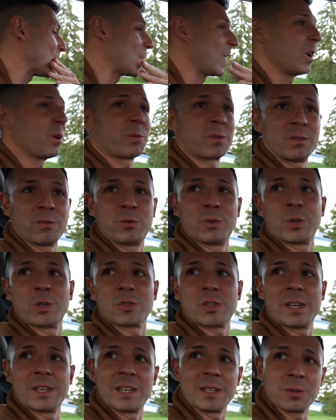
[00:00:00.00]
egal, ob es den
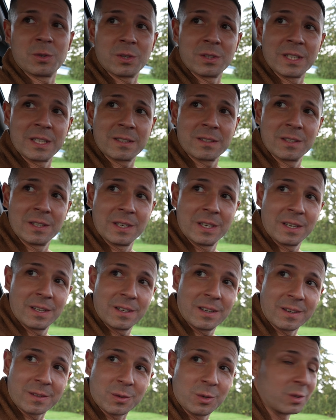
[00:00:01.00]
Führerschein hin oder nicht.
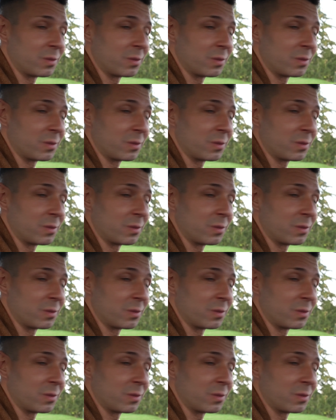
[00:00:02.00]
Also